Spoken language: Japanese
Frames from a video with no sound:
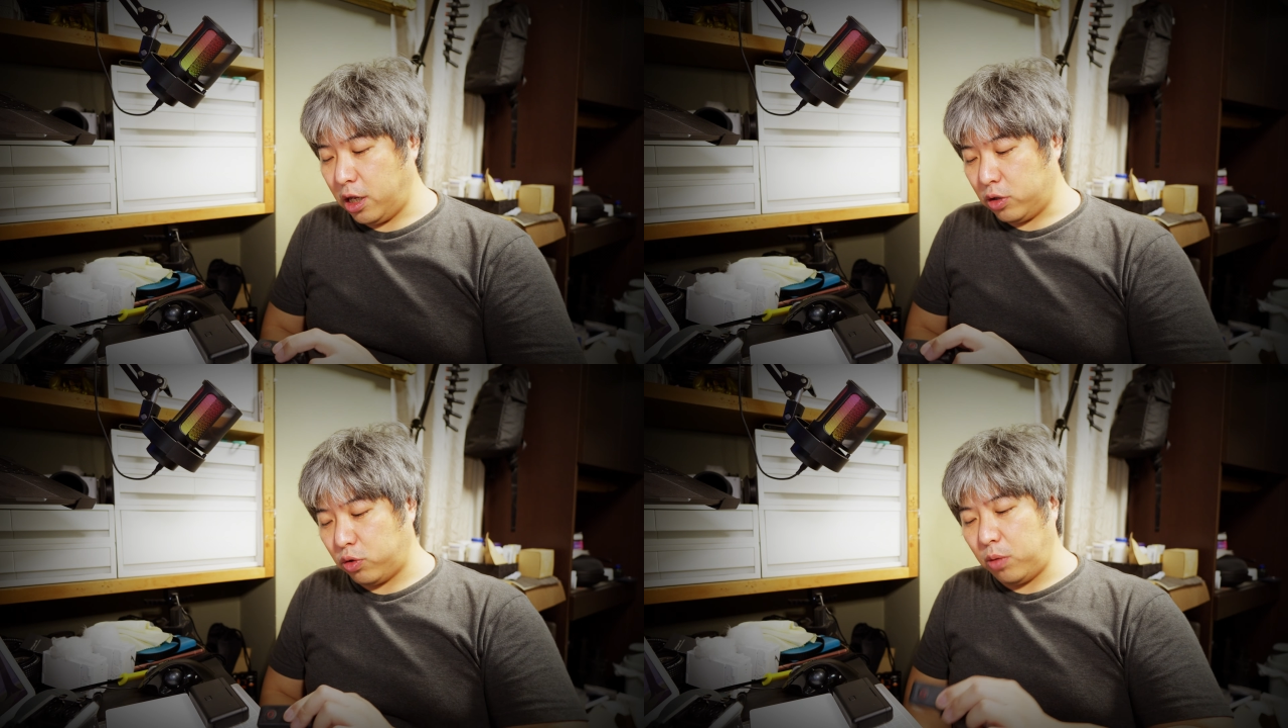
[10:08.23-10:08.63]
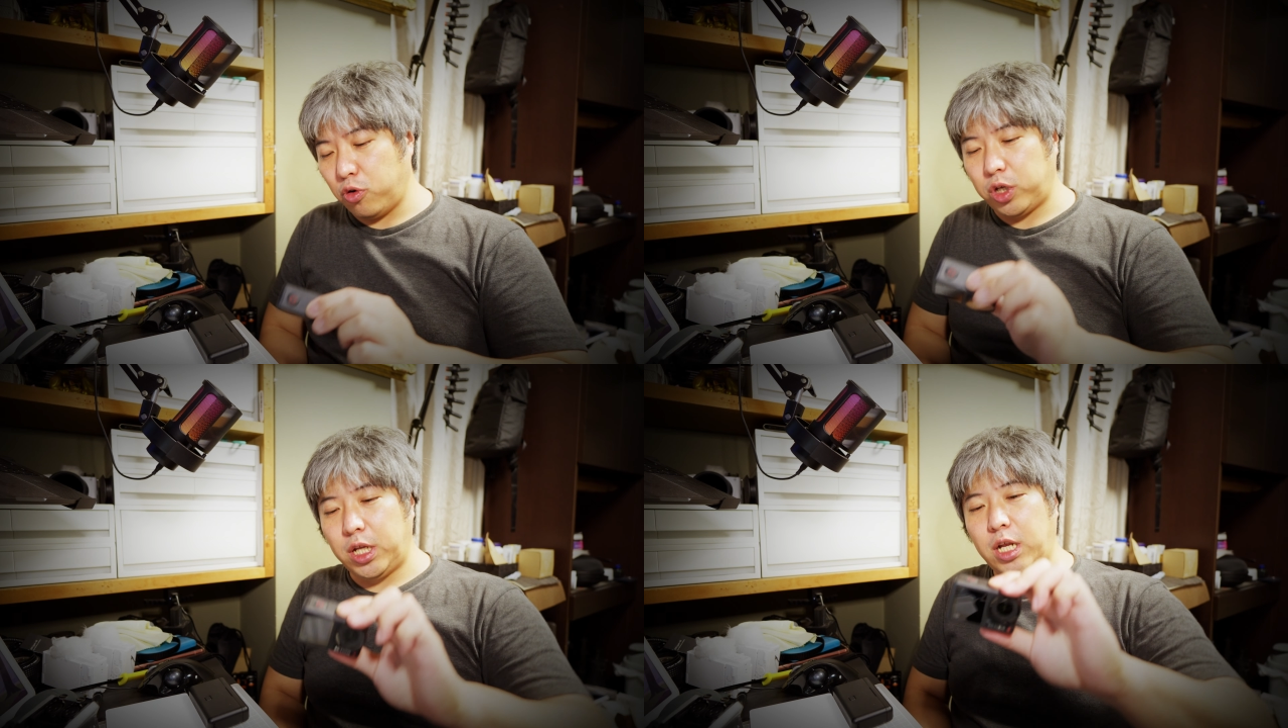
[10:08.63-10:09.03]
とて
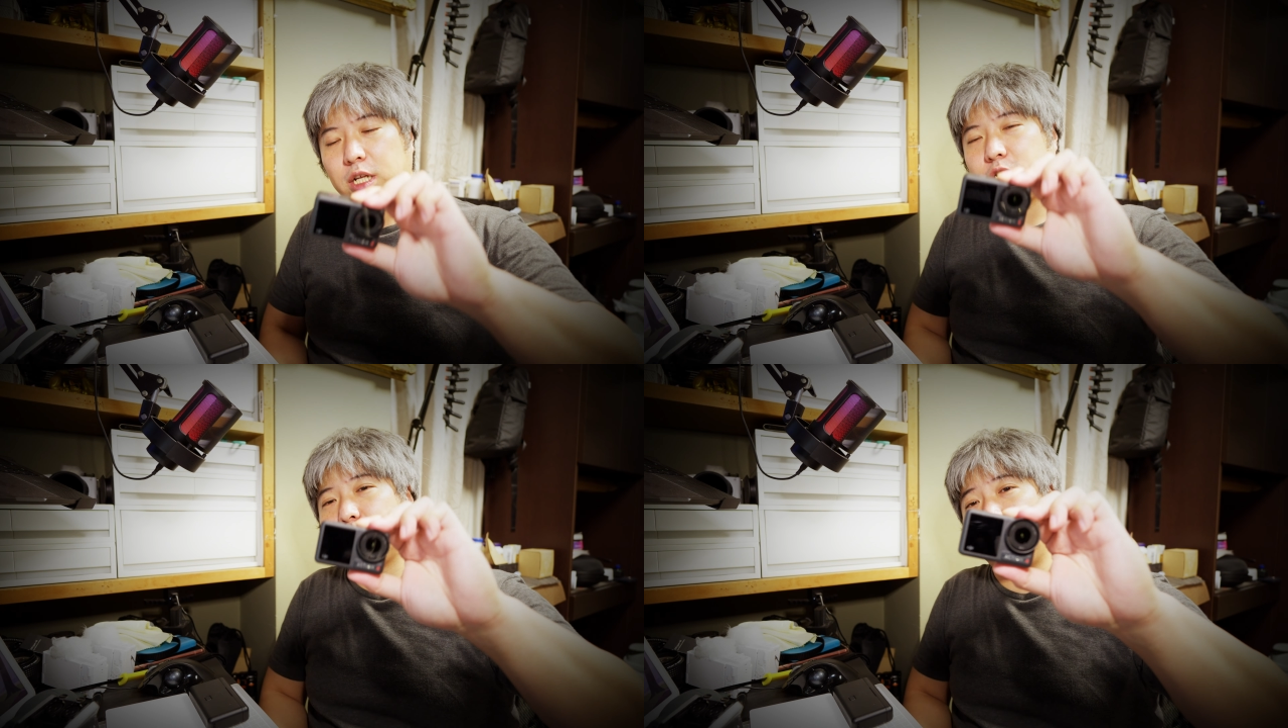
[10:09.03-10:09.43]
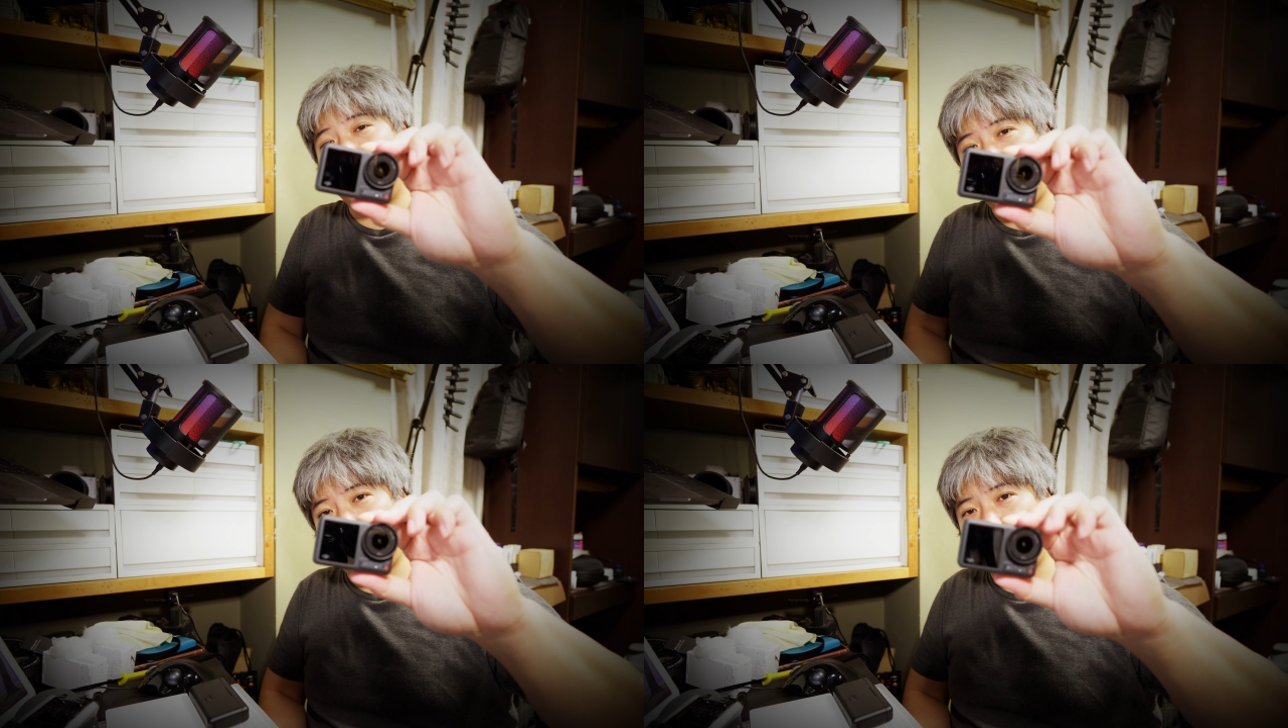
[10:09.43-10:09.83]
も綺麗な作りを
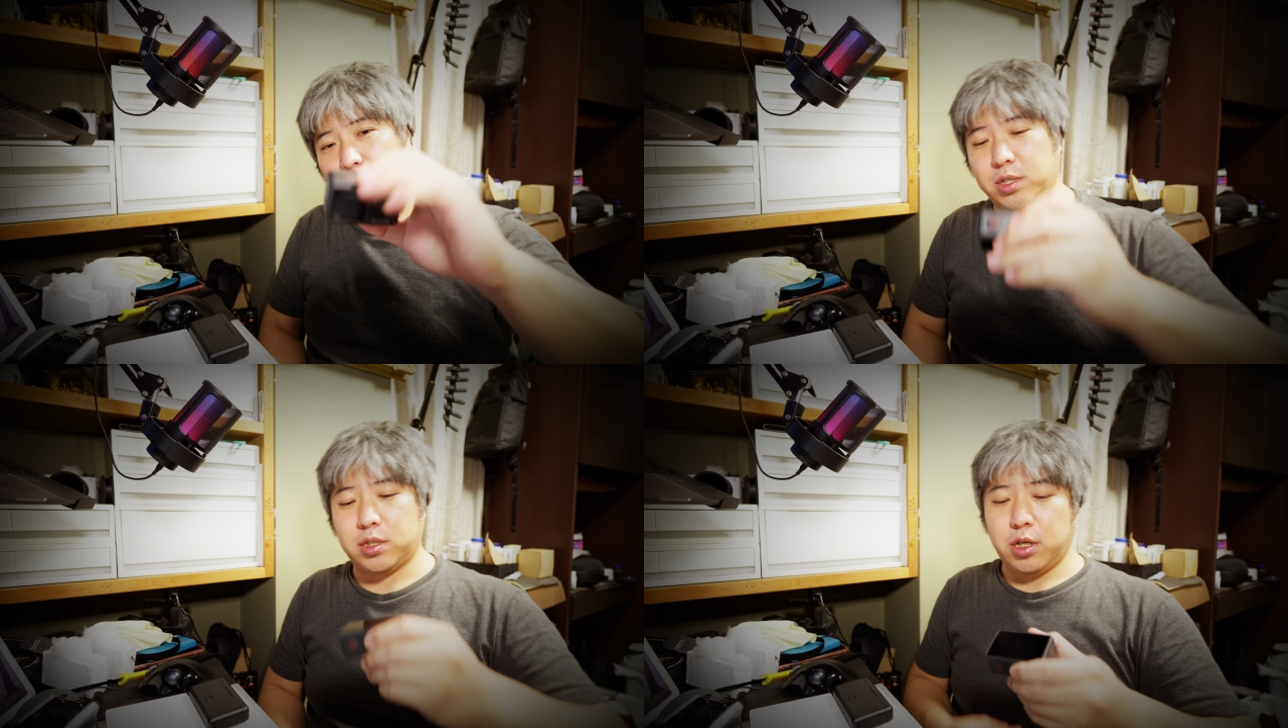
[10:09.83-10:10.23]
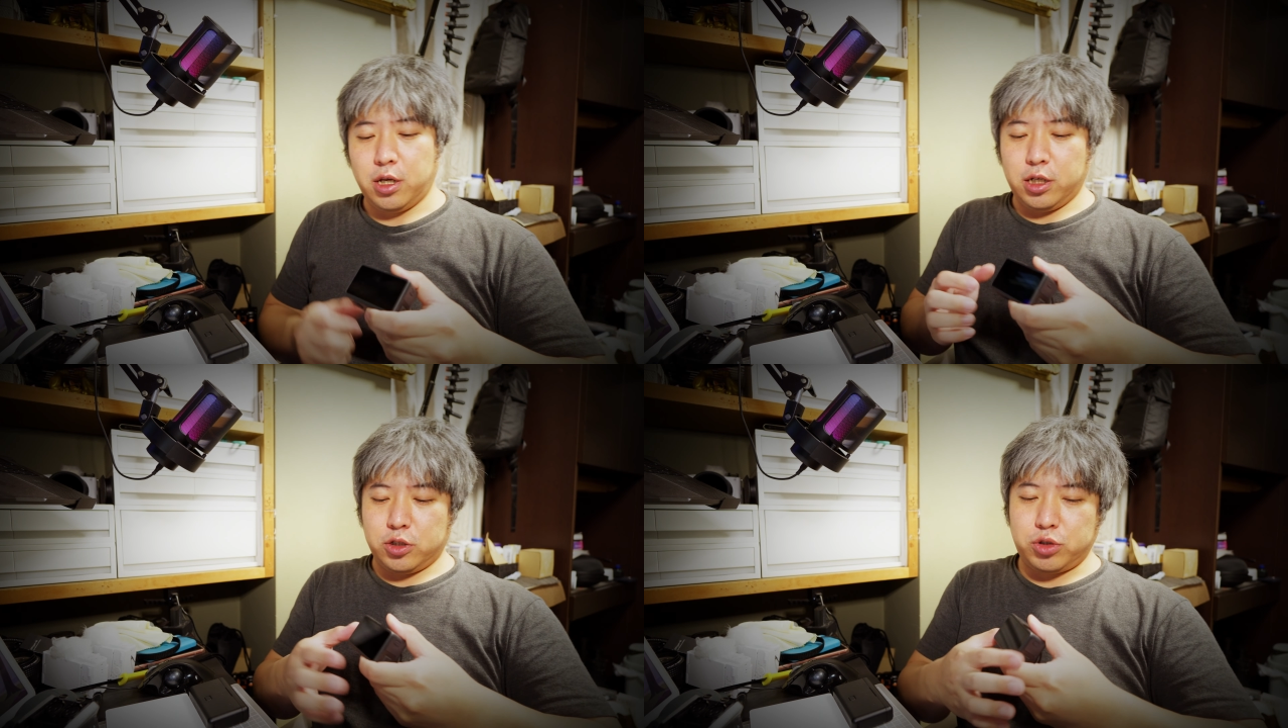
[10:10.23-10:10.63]
していると思います。
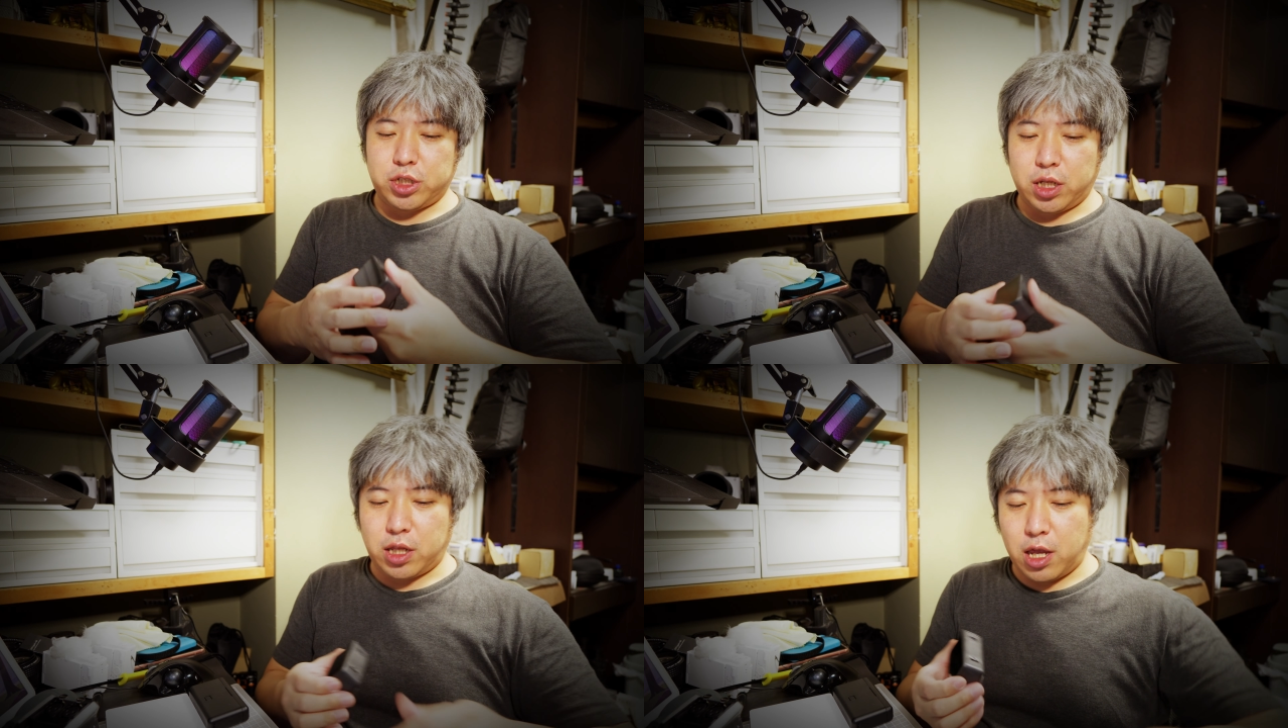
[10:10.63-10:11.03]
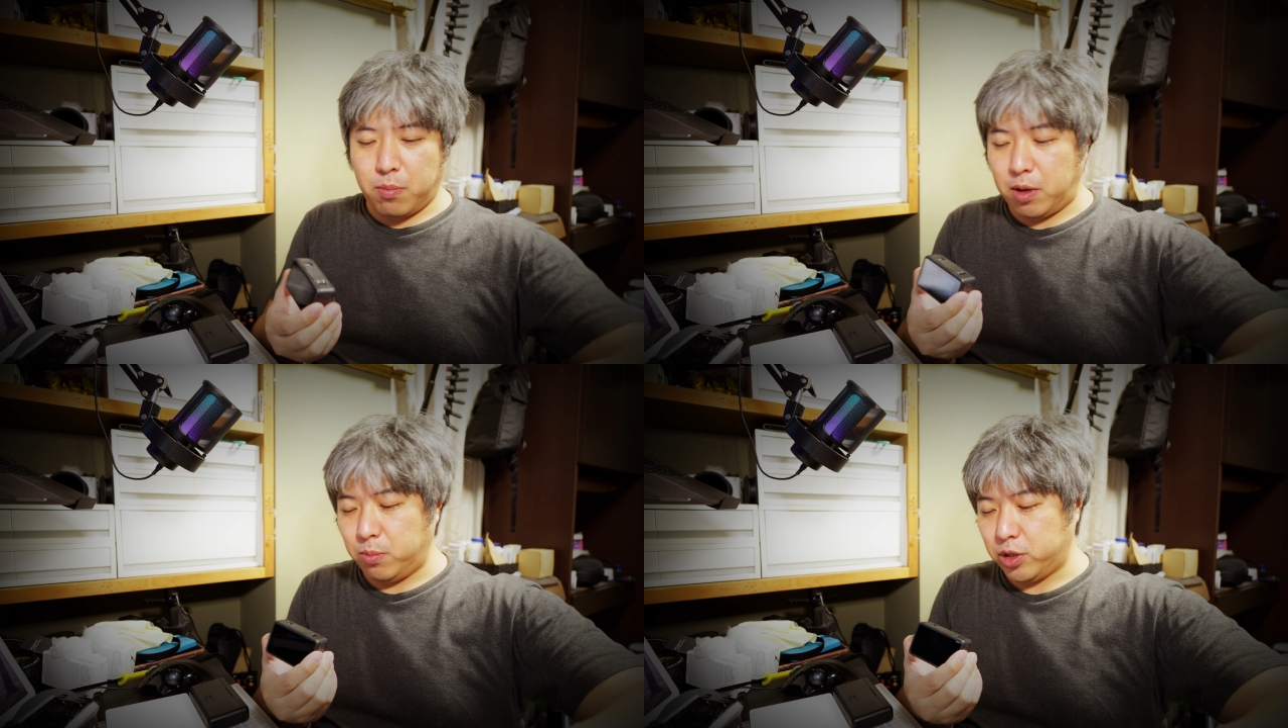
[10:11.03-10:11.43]
そして
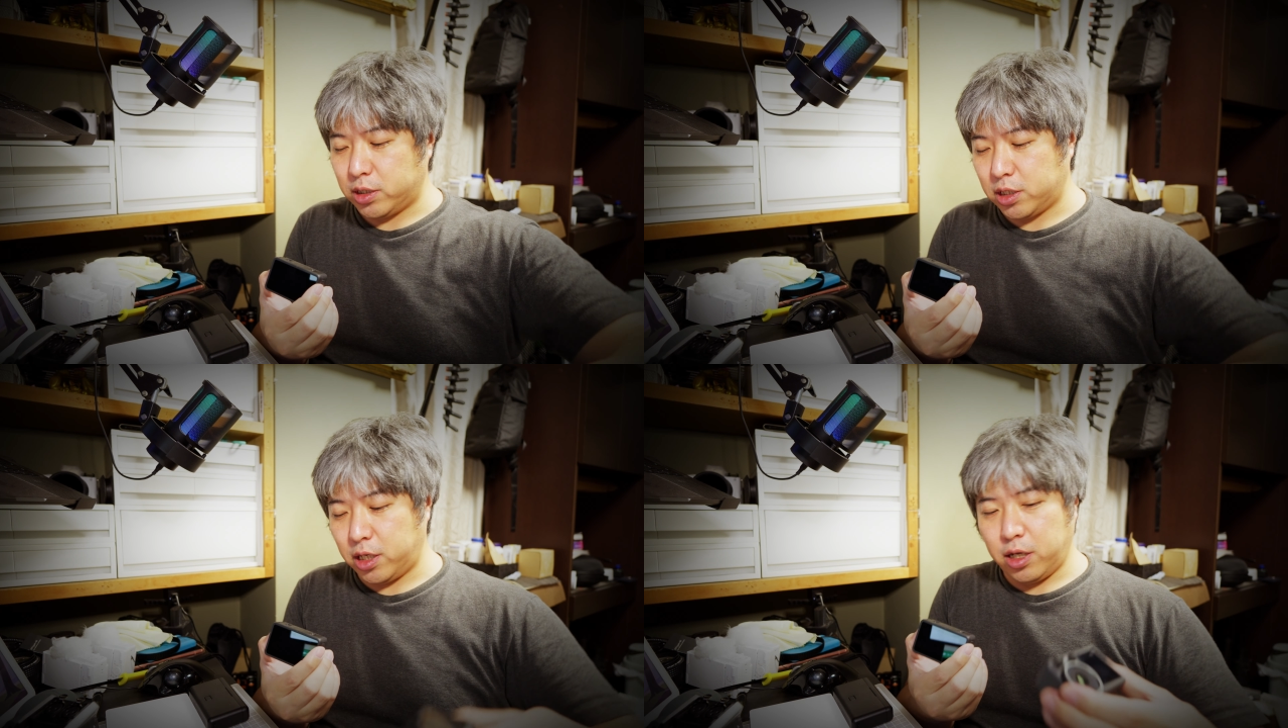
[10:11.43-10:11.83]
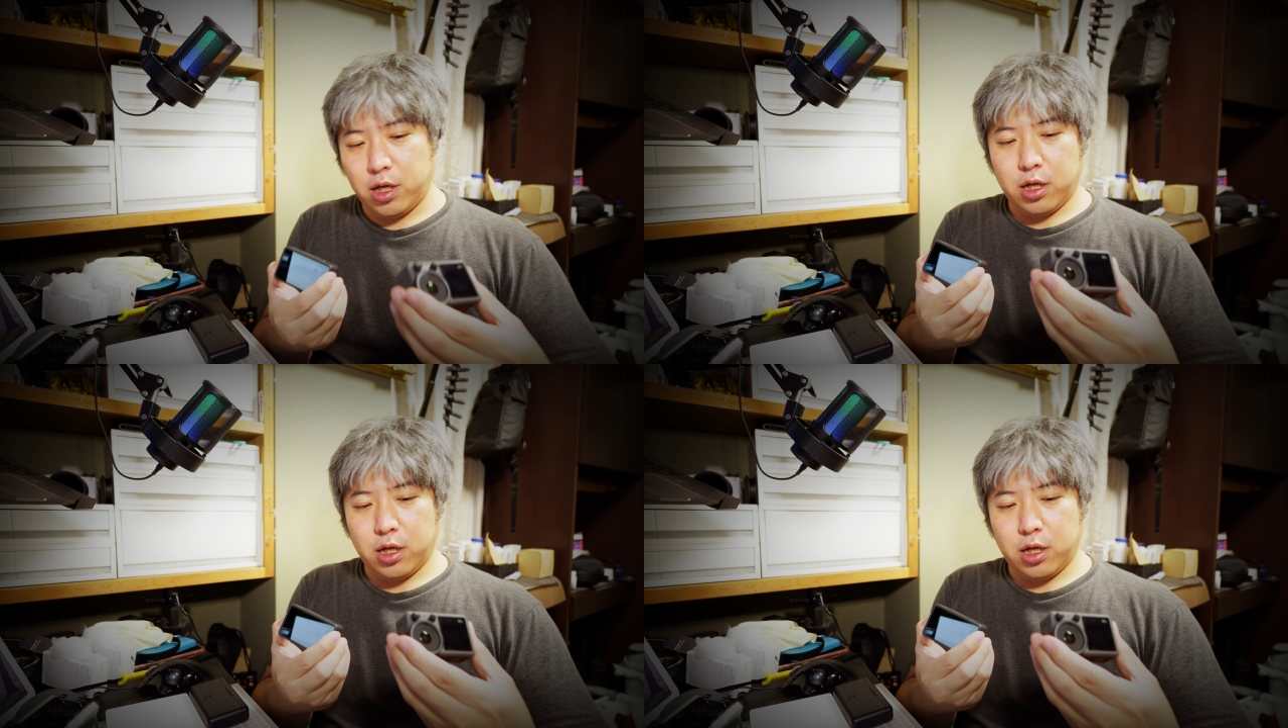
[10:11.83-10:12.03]
底面部ですね。